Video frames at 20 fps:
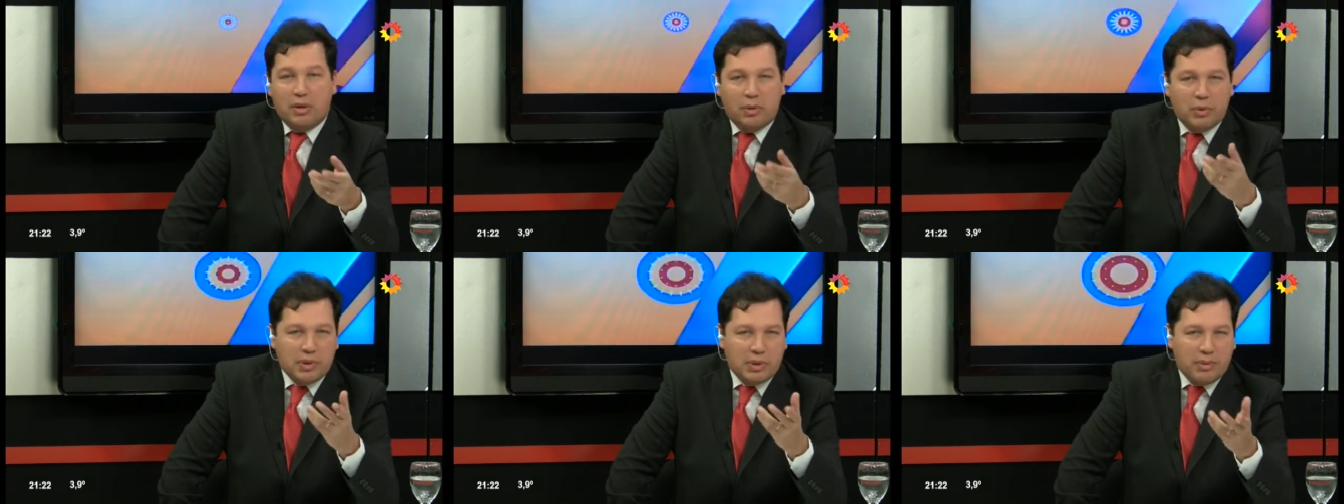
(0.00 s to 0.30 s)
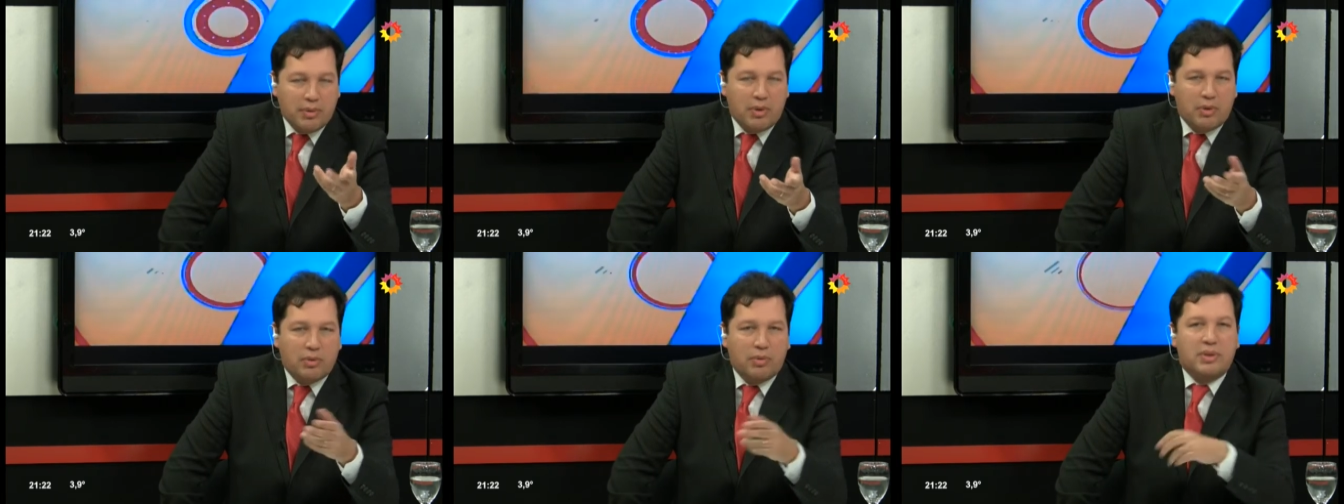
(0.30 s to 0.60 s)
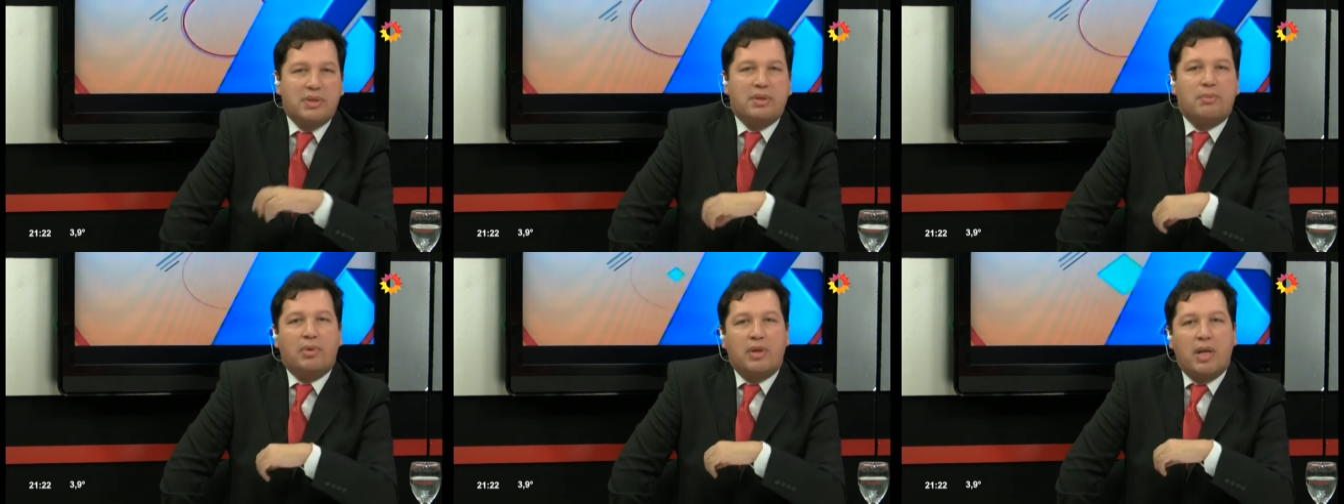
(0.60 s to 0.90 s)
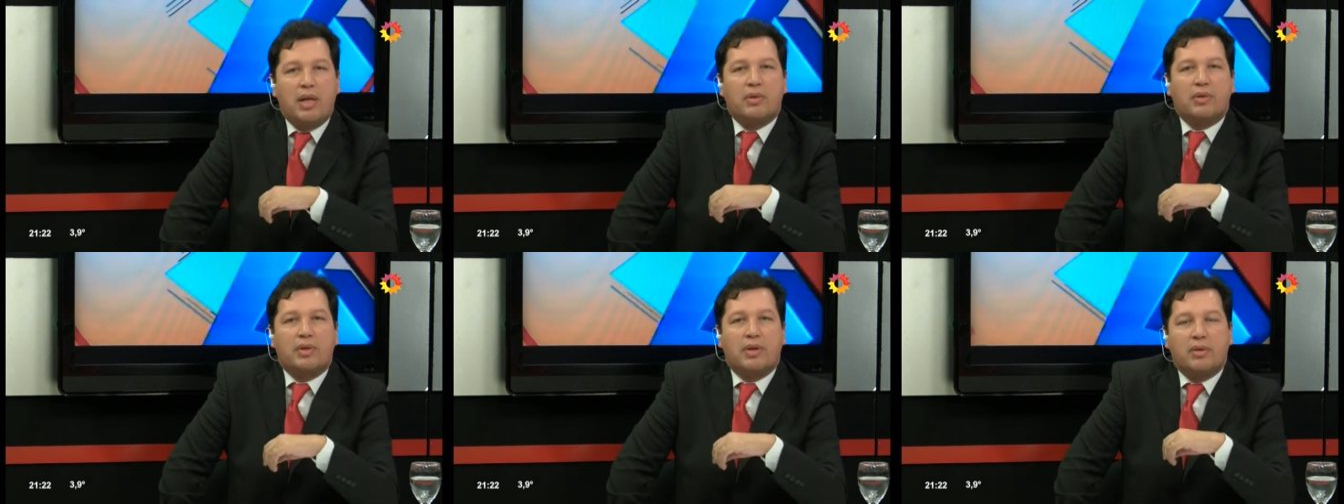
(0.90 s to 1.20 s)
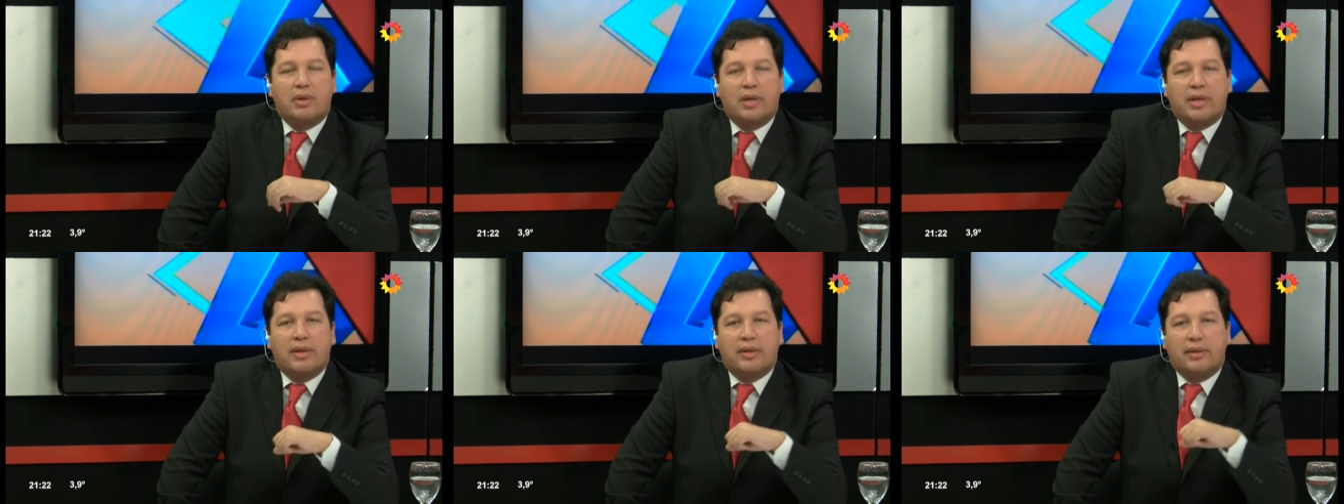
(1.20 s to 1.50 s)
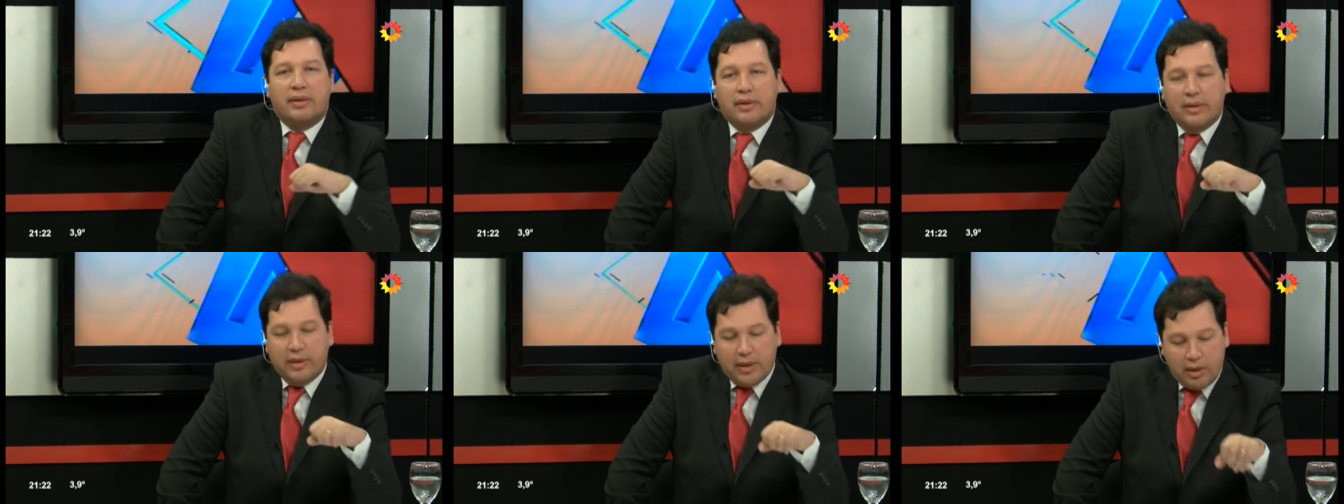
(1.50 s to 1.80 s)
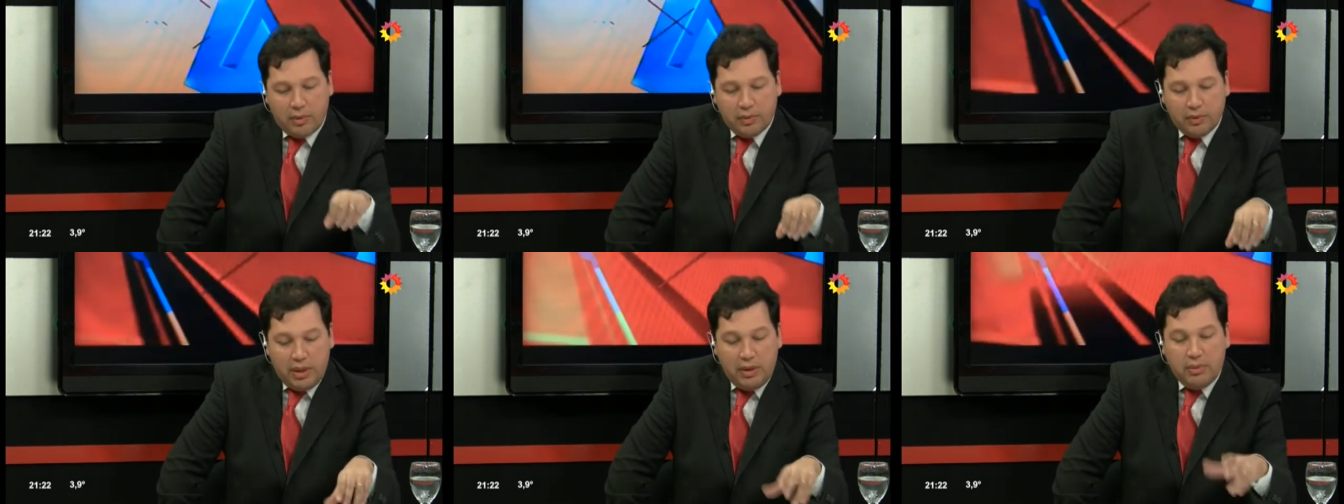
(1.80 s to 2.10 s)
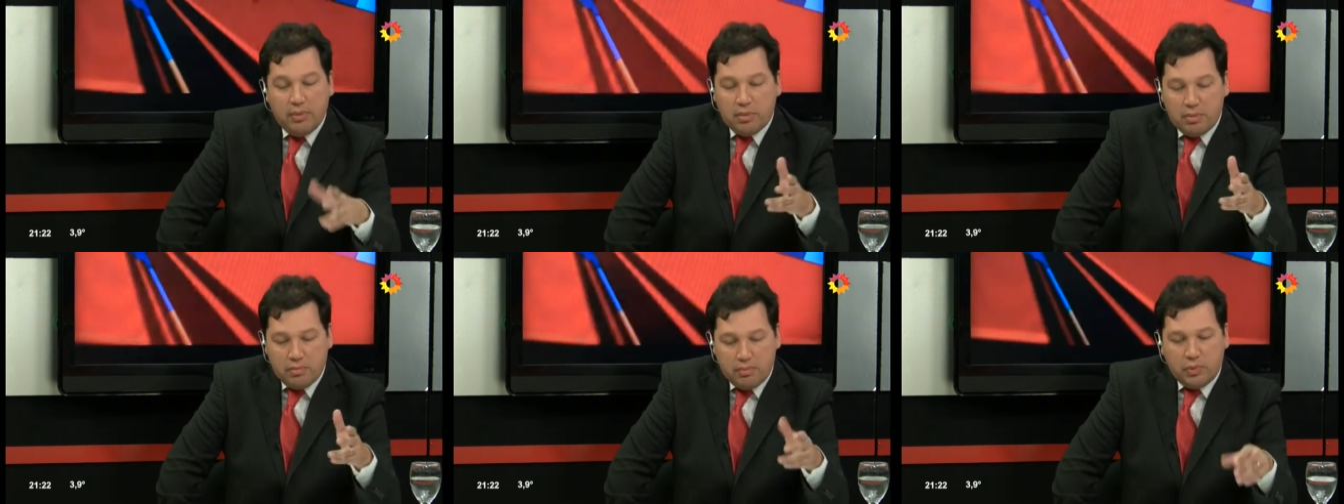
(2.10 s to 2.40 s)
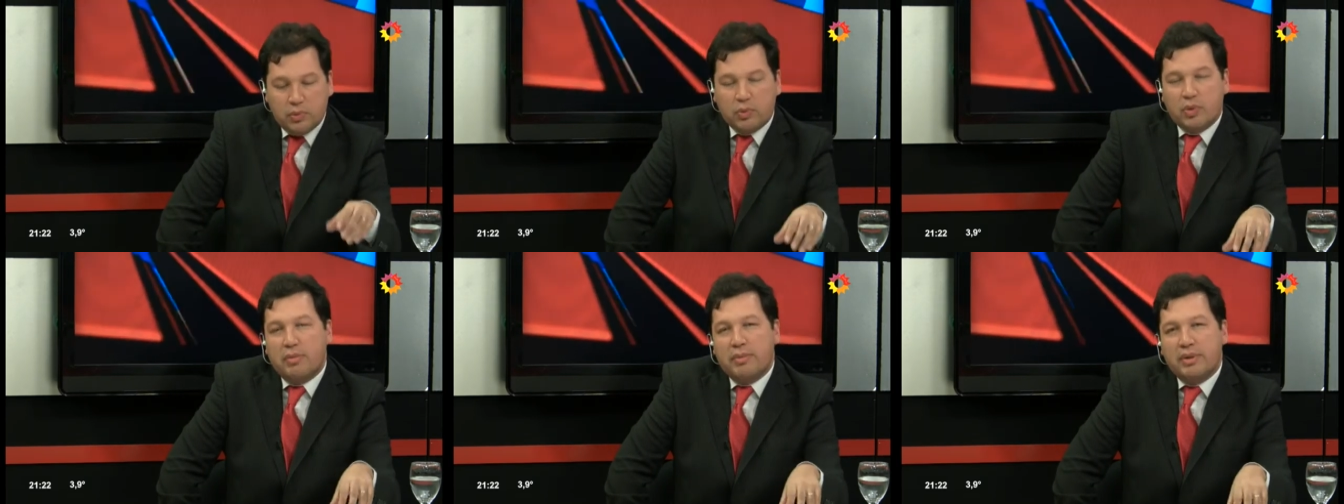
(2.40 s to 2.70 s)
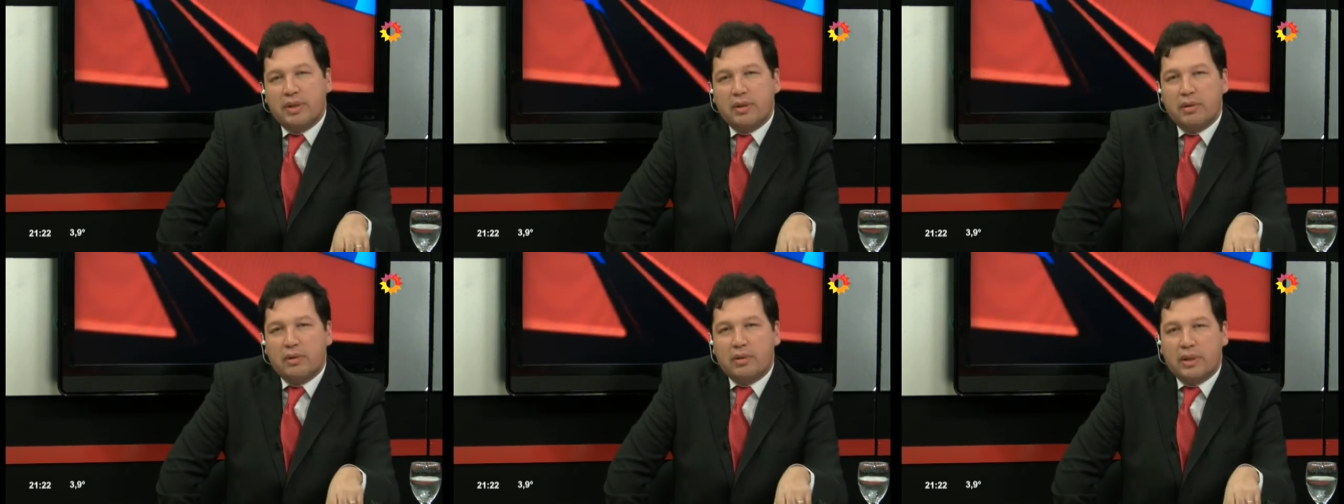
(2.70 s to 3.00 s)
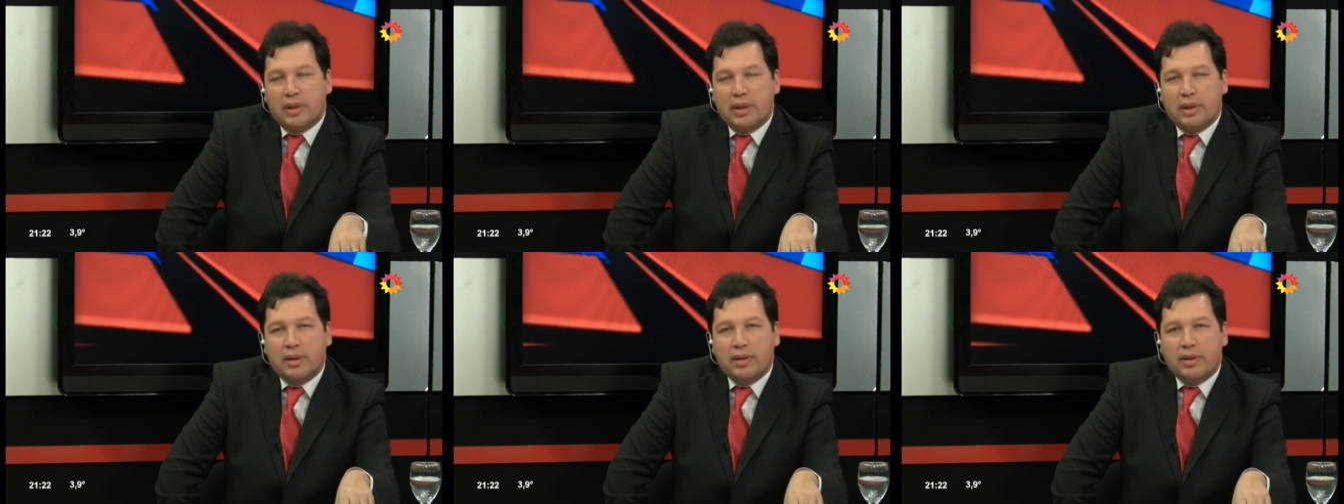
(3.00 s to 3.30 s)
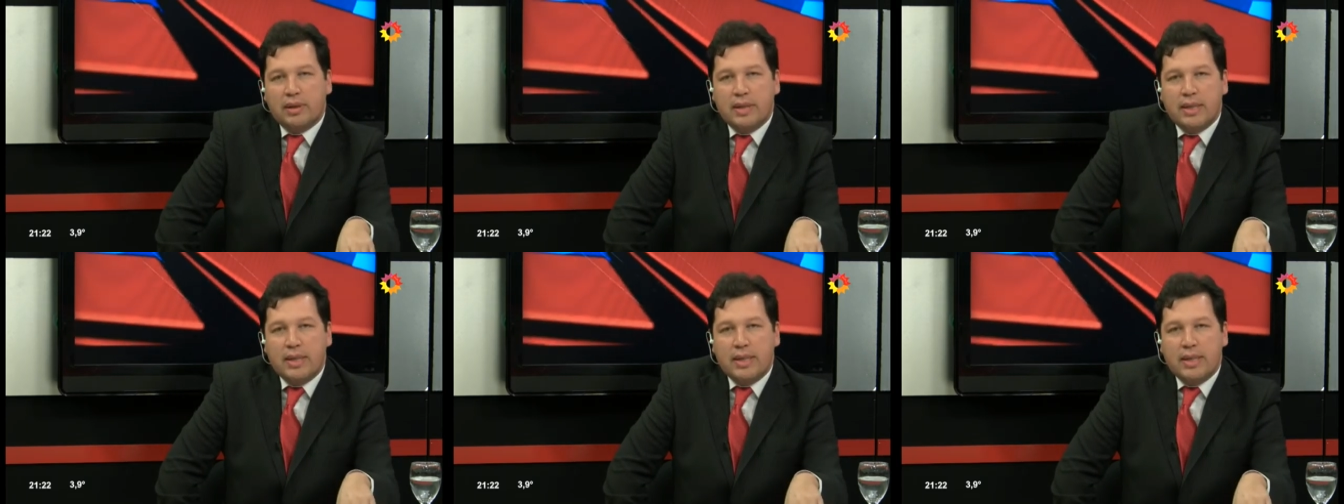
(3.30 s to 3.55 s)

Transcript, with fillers: inclusive cuando hicimos la nota con la gente del Ejecutivo, puntualmente con el,